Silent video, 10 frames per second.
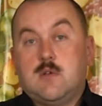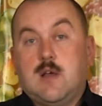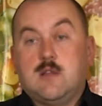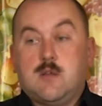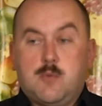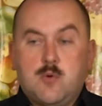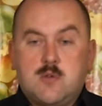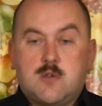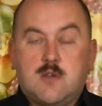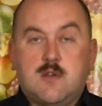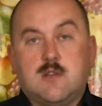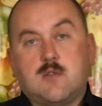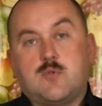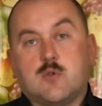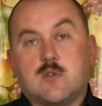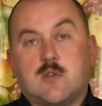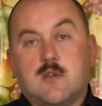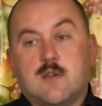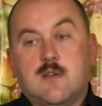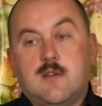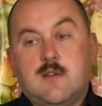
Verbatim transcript: А антибиотики – это все-таки